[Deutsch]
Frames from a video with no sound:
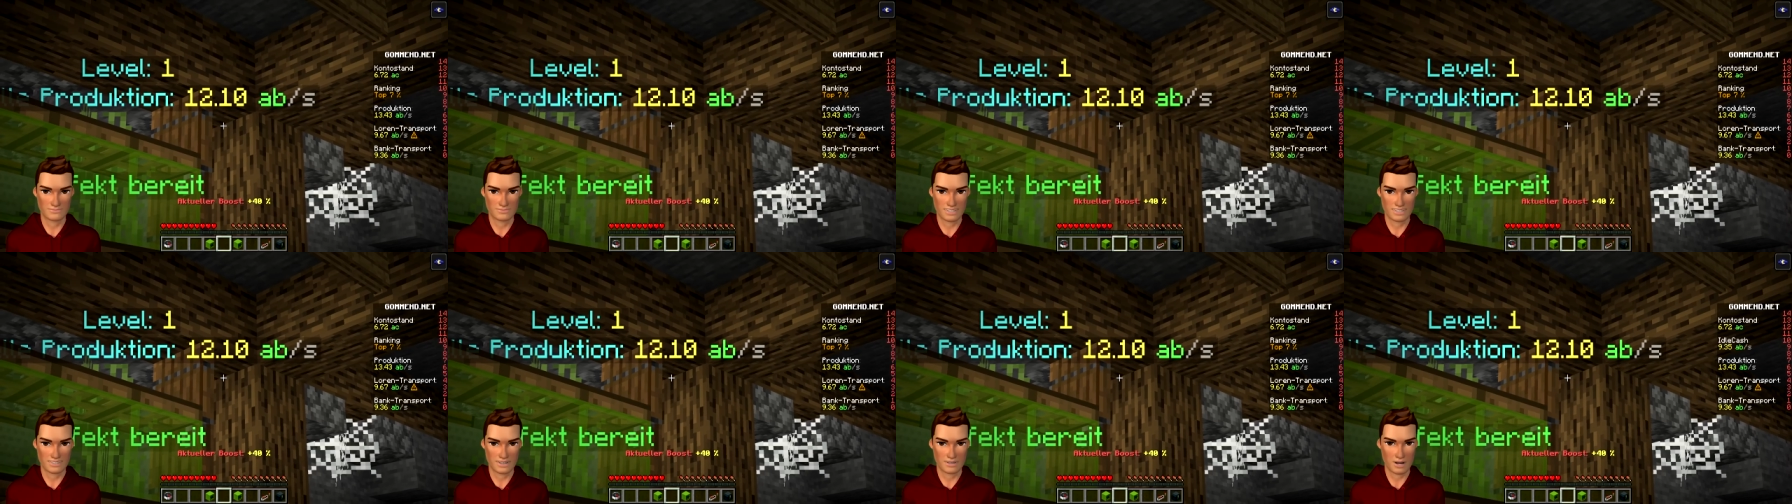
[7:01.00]

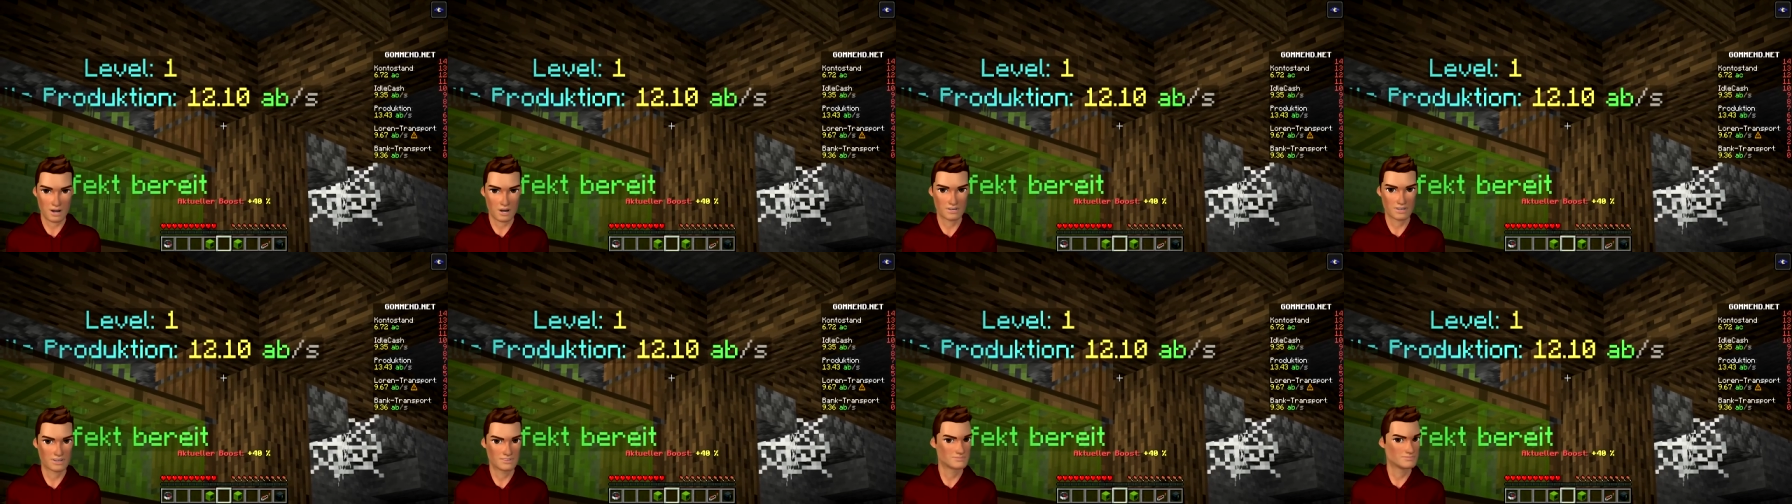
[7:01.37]
go
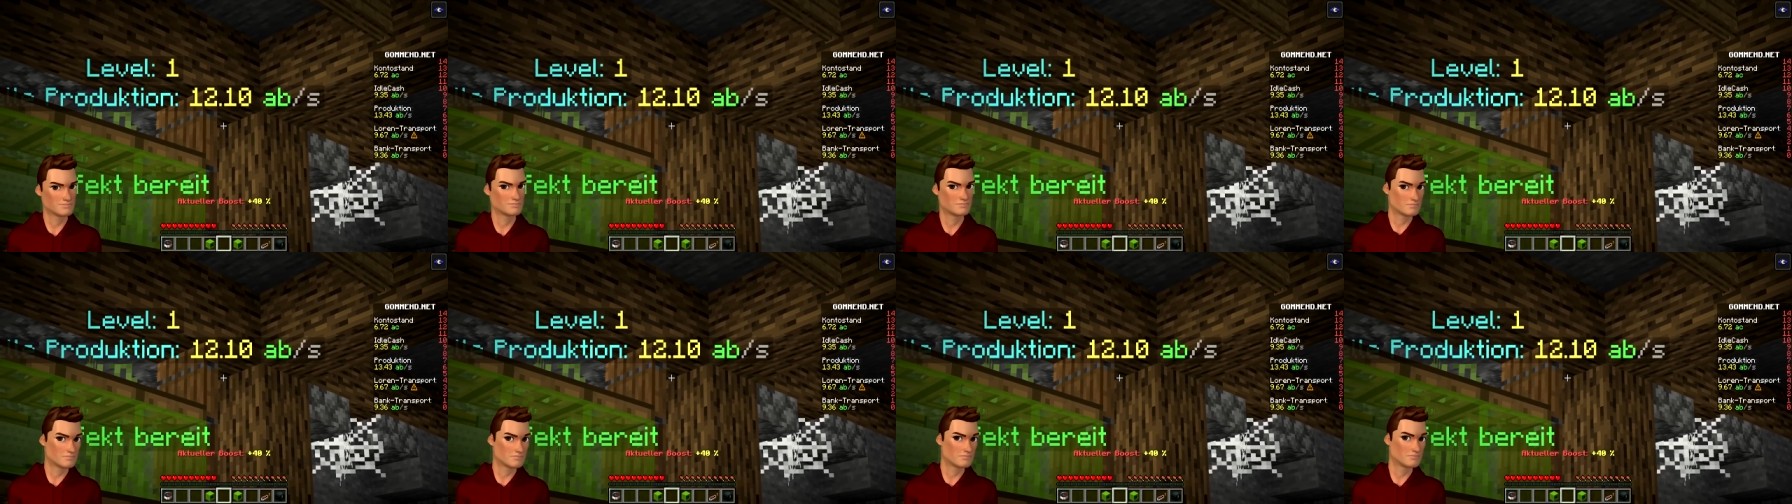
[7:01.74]

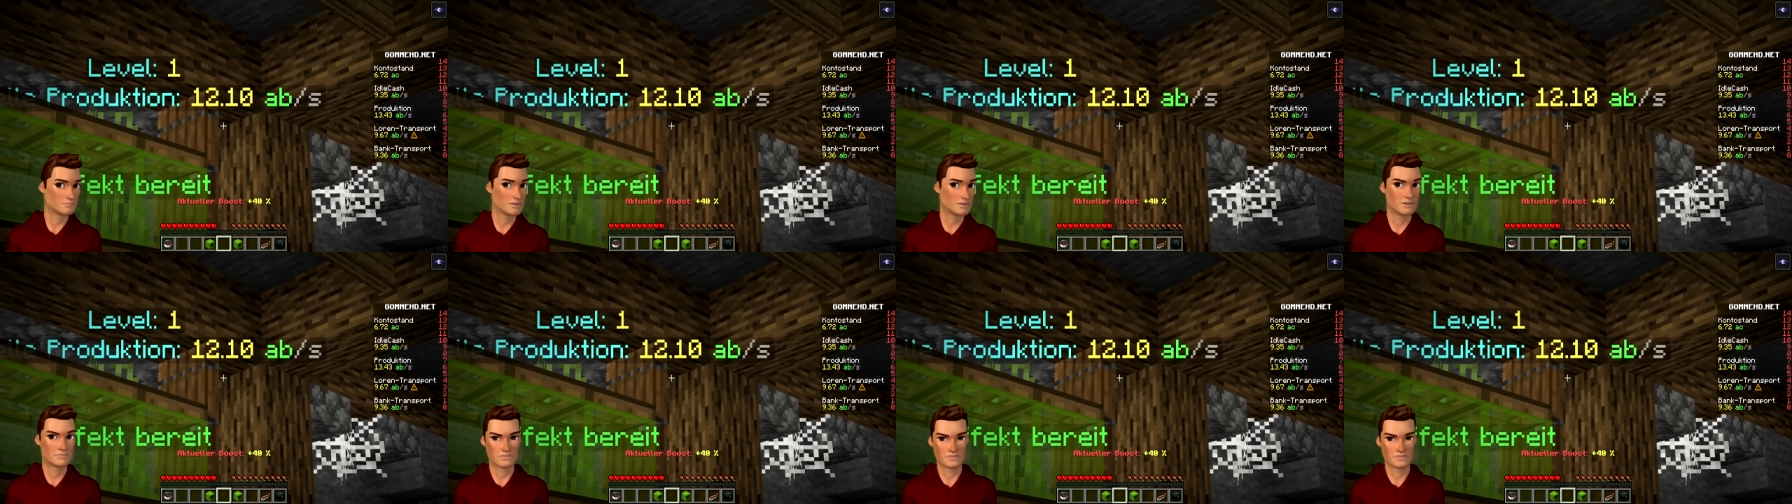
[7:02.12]

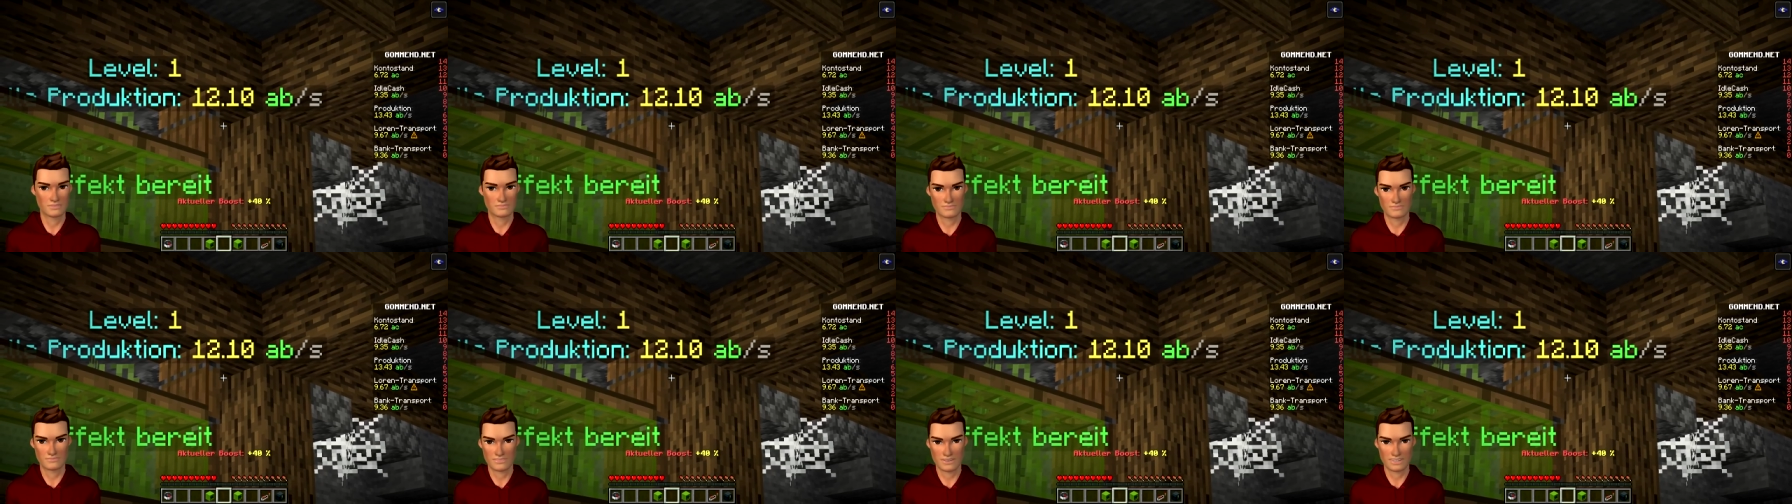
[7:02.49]

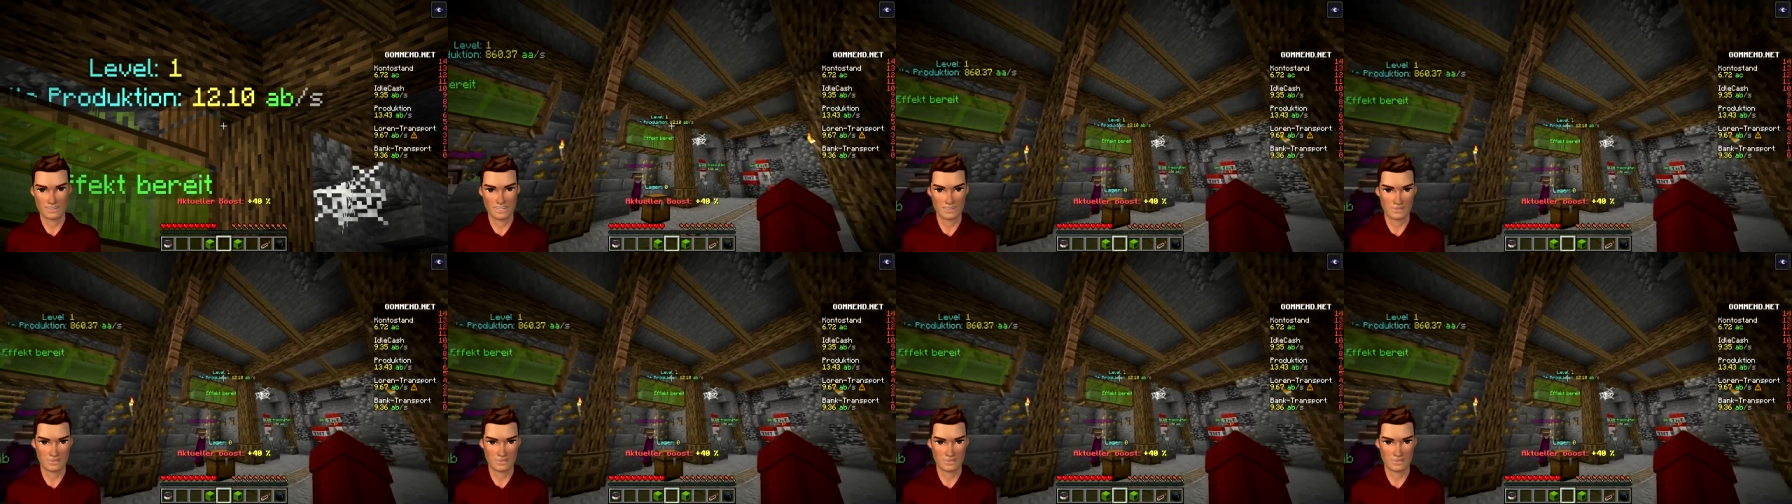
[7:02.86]
wie ich es